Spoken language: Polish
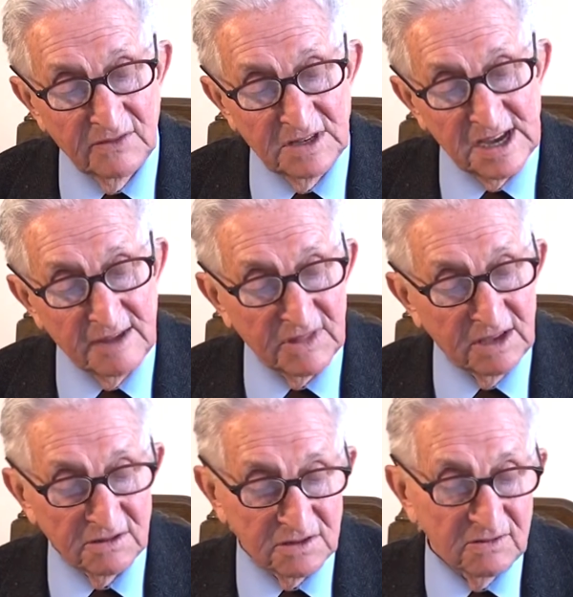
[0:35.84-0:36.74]
Widziałem
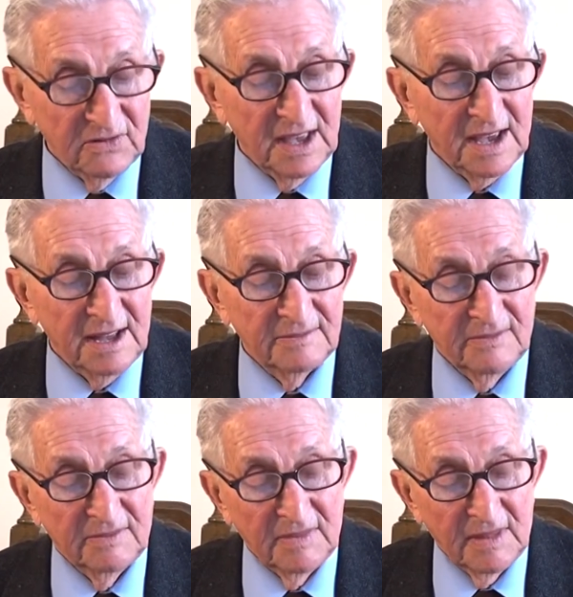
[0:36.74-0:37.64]
tego człowieka,
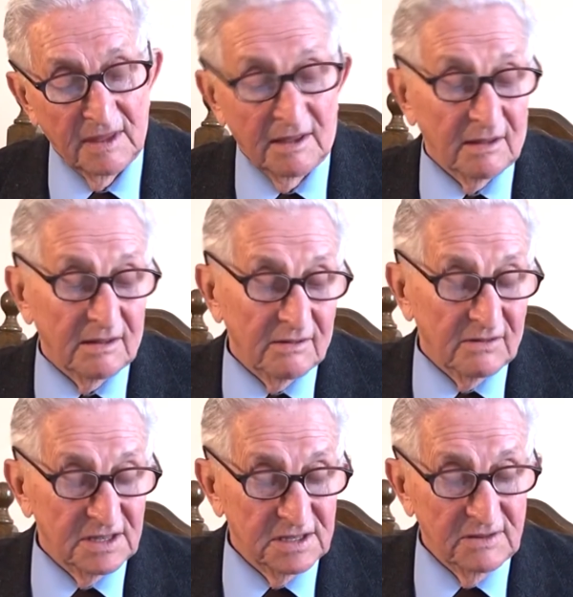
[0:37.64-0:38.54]

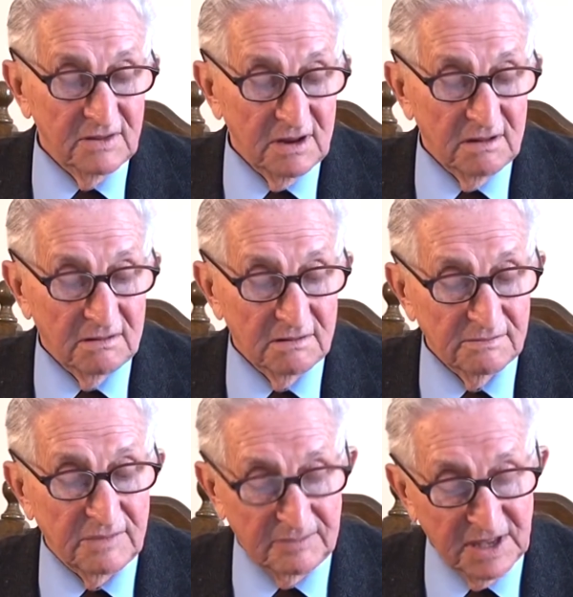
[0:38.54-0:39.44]
właściwie no,
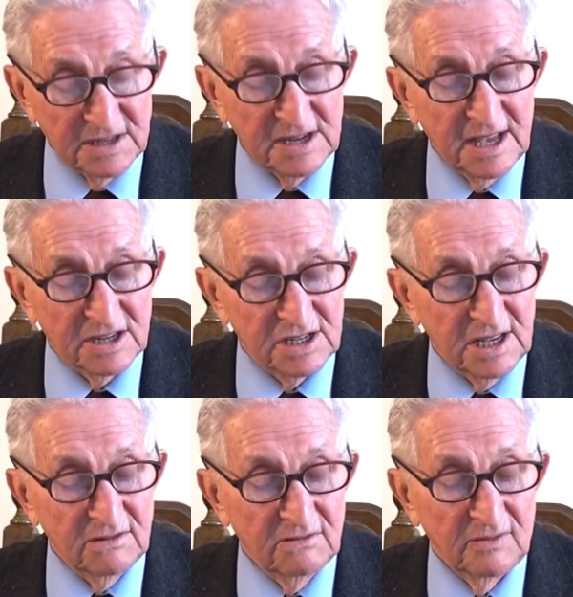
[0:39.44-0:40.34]
papieża, jak
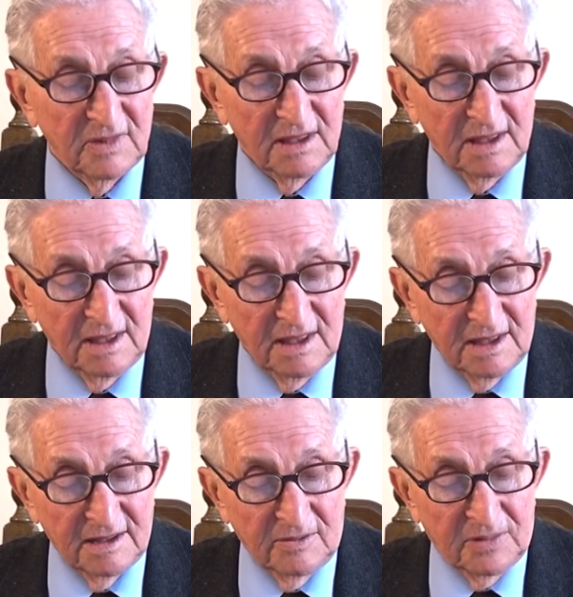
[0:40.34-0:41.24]
szedł.
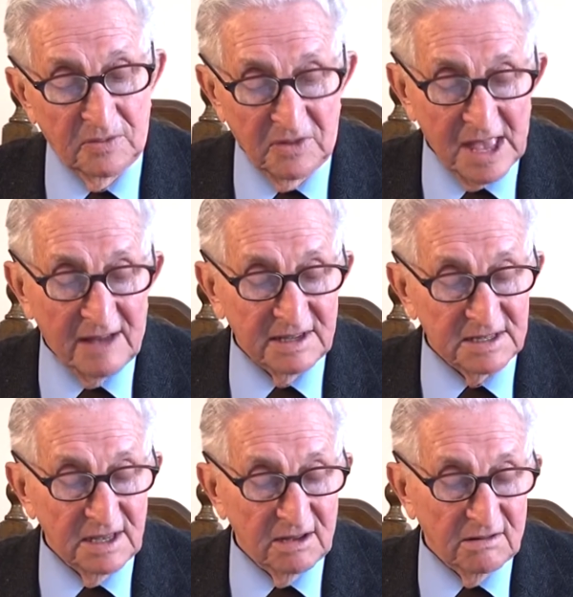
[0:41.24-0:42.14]
Promieniała
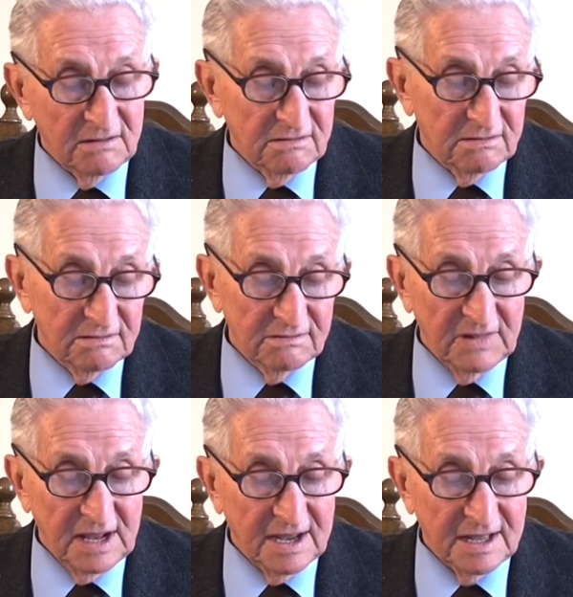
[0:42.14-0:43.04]
z niego
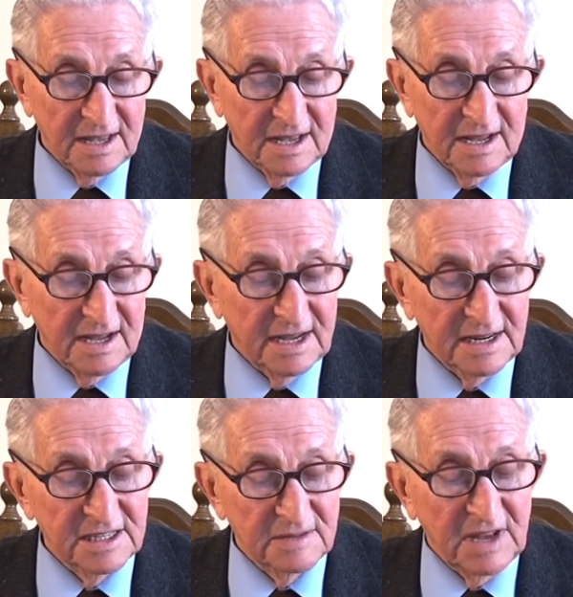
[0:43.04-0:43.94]
wielka taka
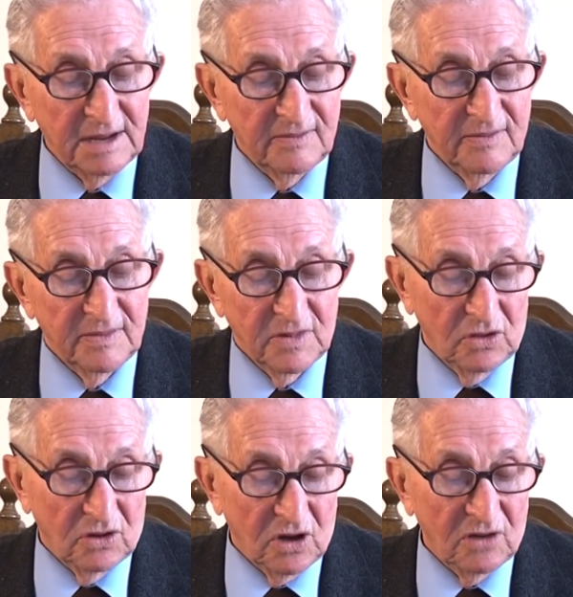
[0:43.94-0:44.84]
charyzma,
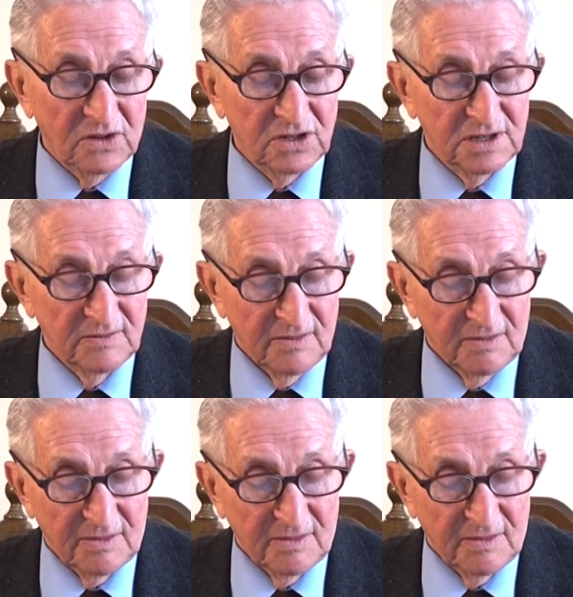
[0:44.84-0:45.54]
duchowość.